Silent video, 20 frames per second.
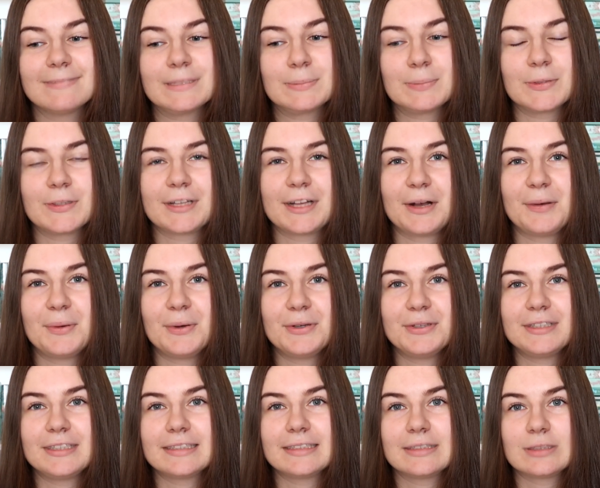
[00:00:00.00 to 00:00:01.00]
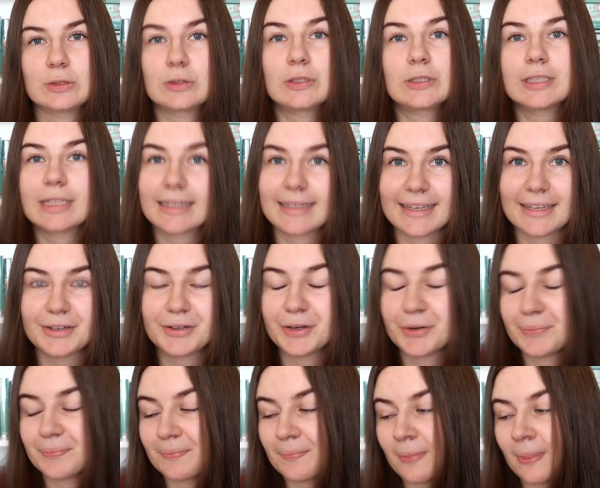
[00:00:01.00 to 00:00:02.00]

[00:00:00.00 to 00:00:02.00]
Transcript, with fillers: spotkało ich coś takiego.